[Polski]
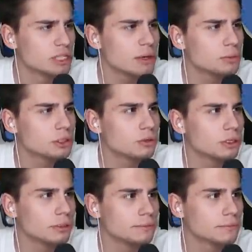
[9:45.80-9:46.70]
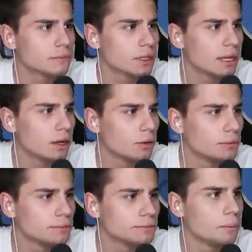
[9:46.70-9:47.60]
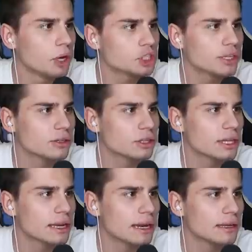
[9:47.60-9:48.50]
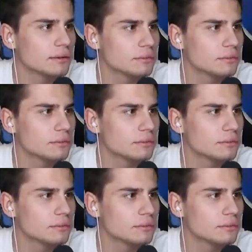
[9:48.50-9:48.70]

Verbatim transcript: Muzeum sztuki. Hello. Proszę nie dotykaj